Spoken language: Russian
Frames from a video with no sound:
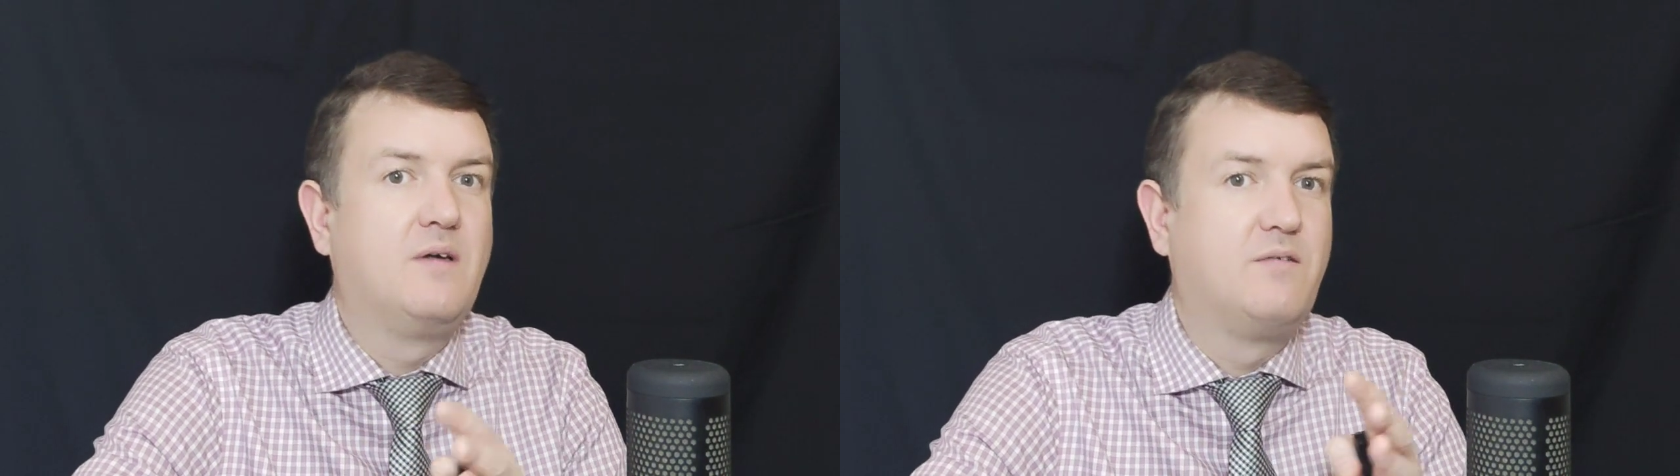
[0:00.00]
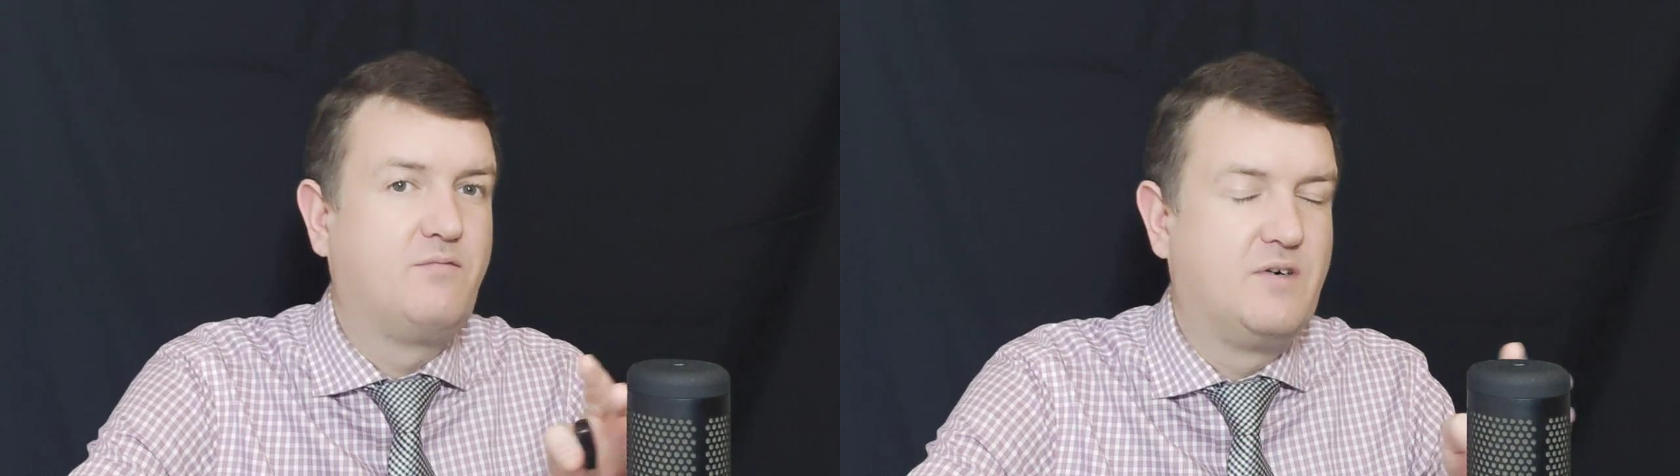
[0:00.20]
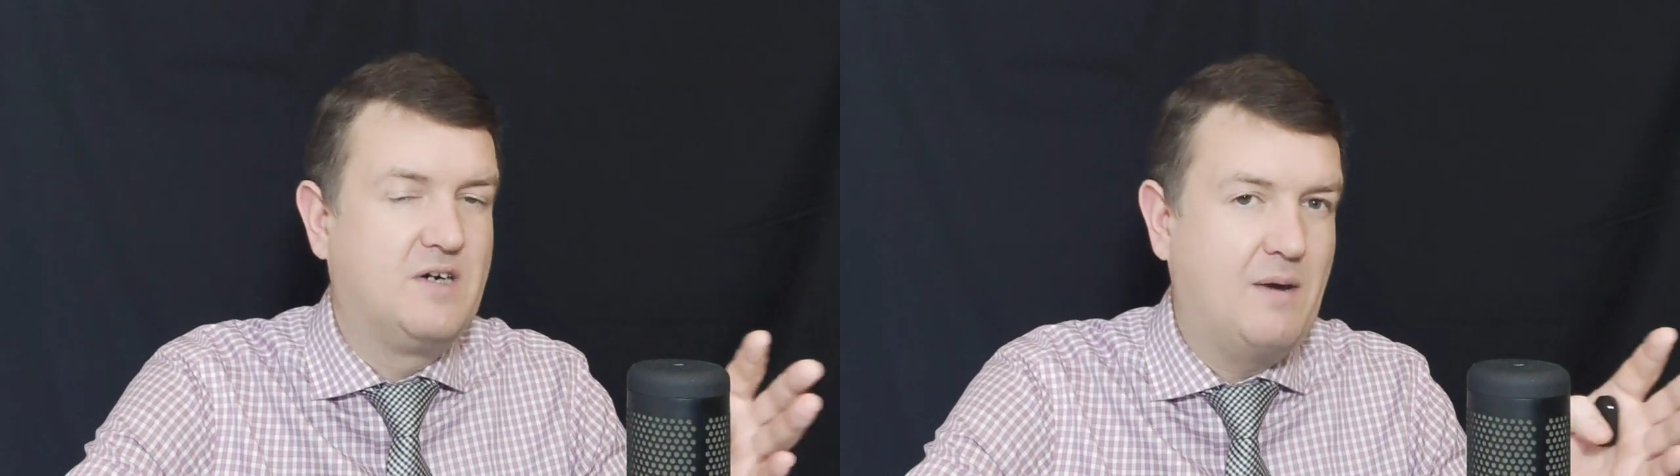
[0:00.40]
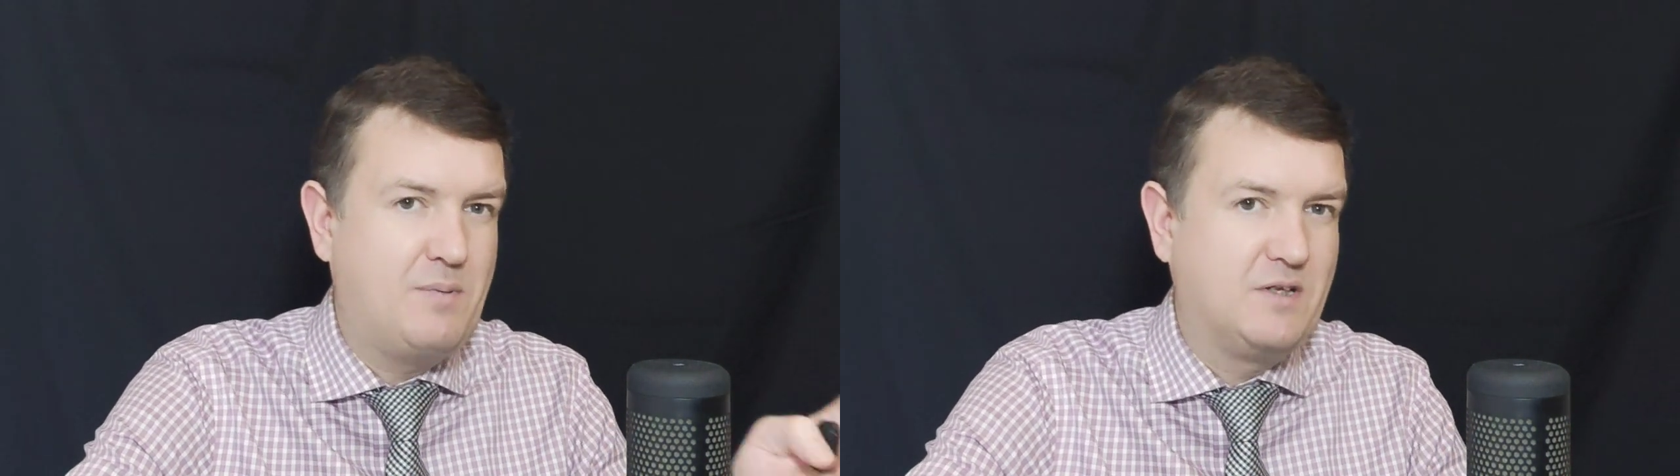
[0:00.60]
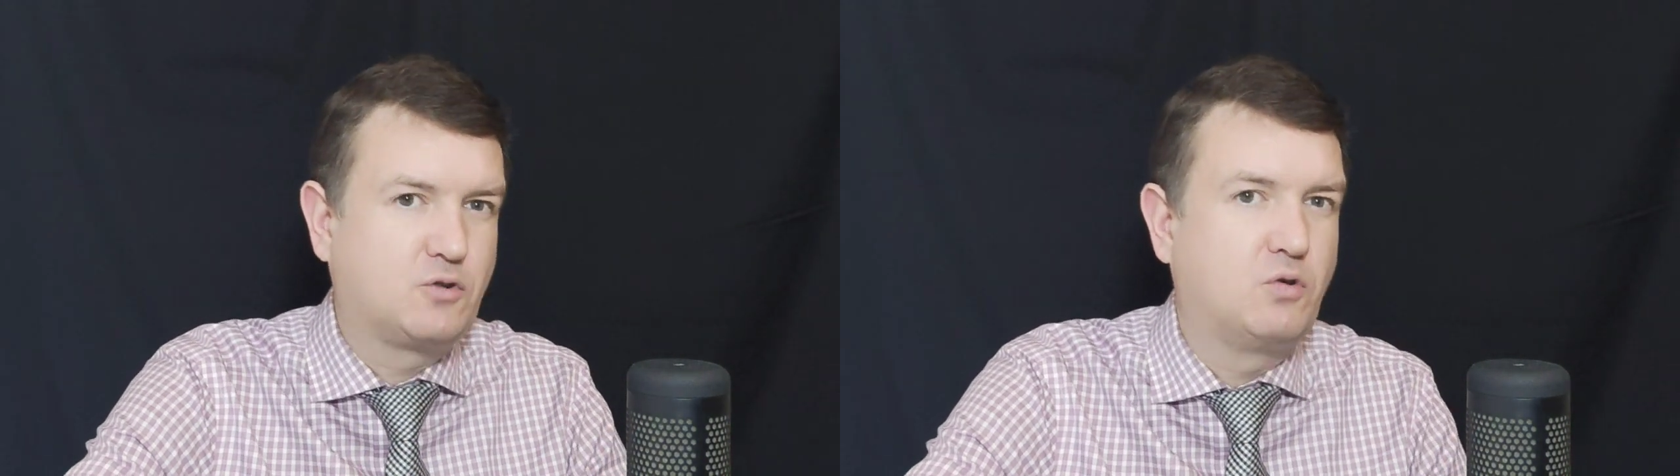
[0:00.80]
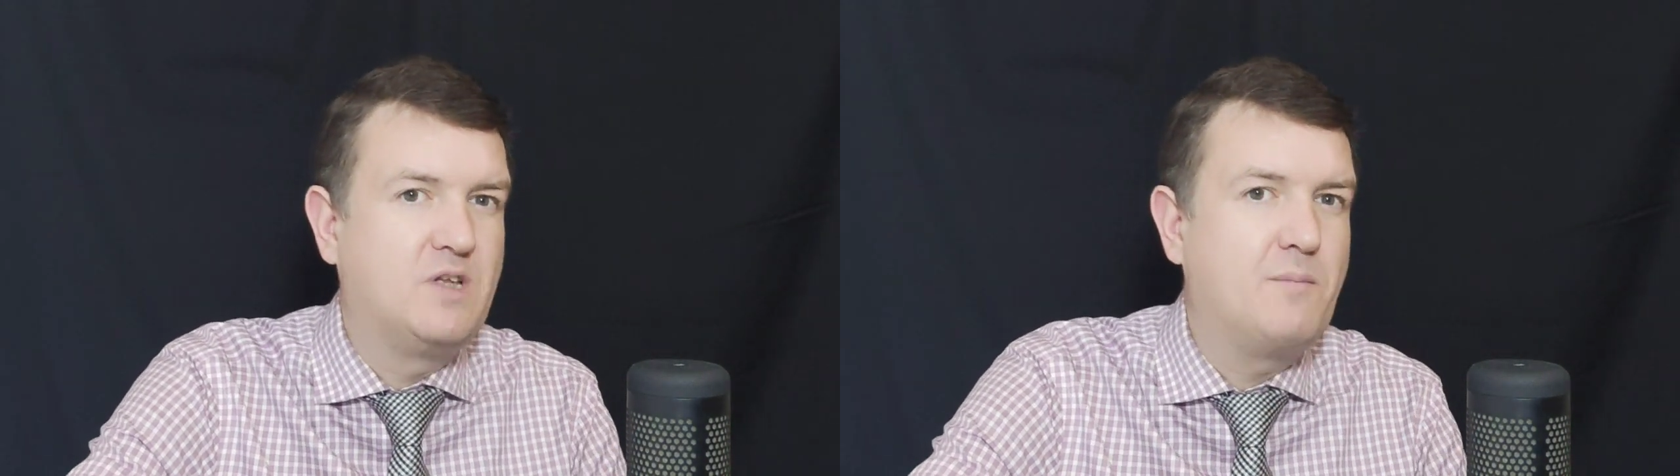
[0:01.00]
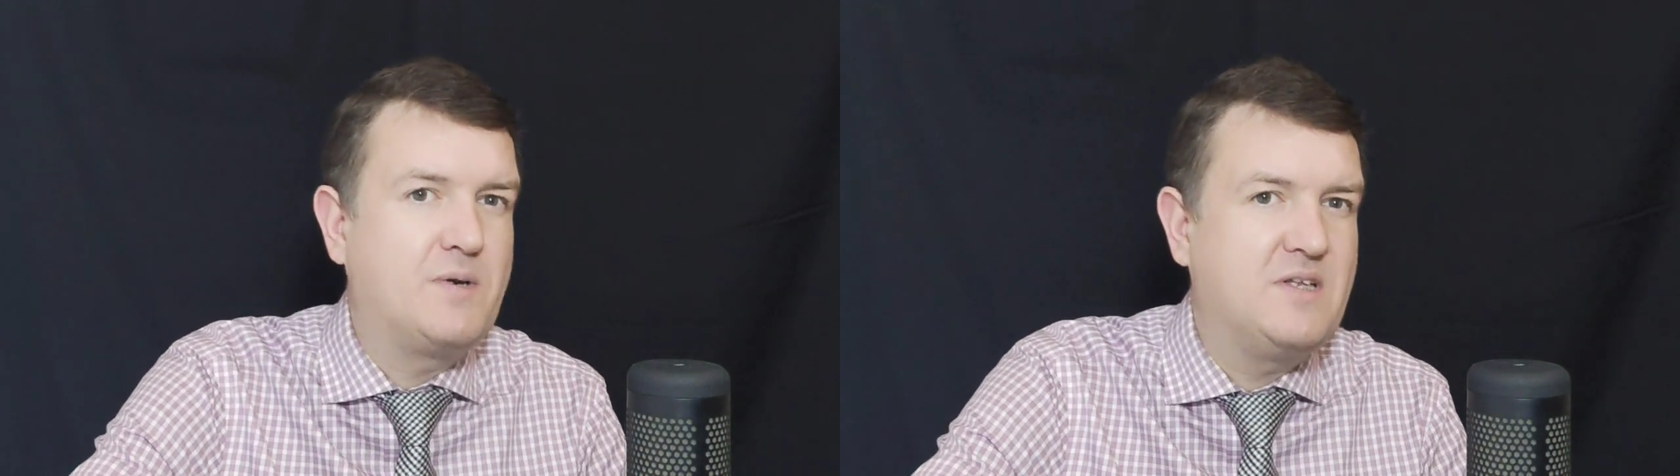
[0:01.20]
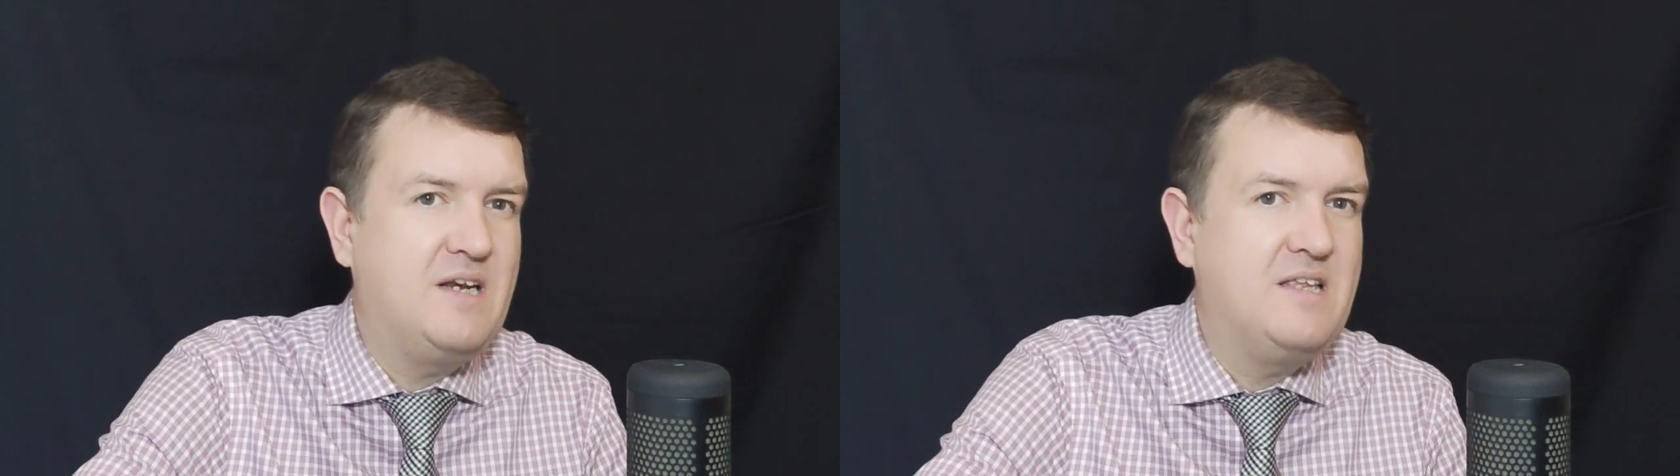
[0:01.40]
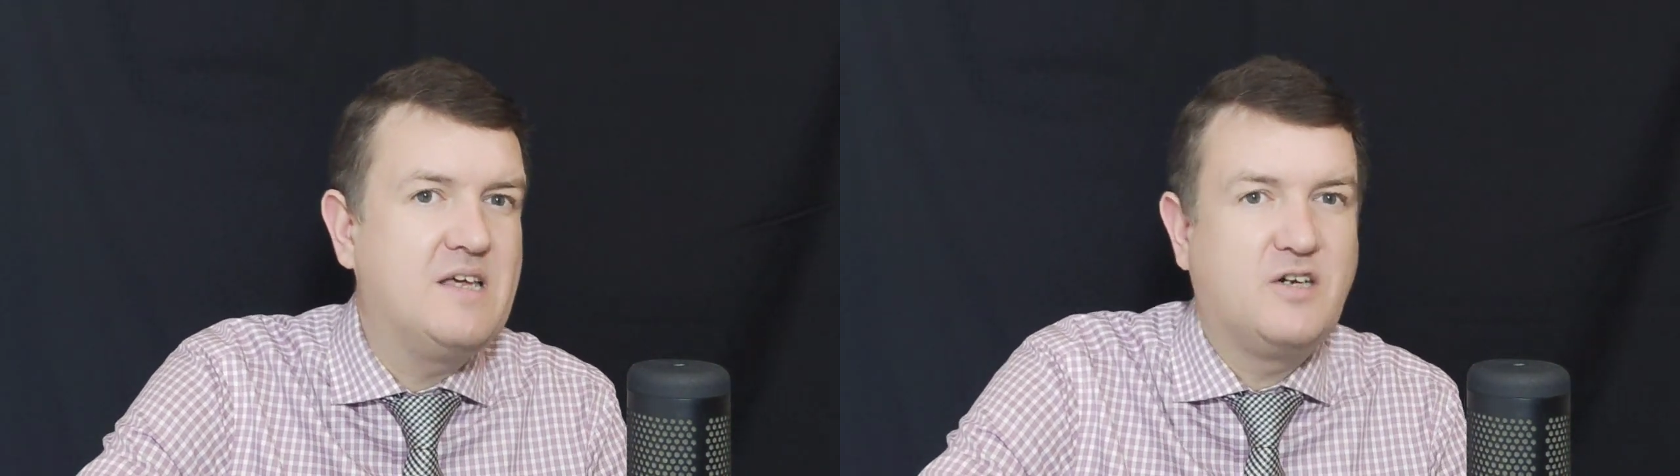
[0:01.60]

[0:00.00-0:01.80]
в апелляционное определение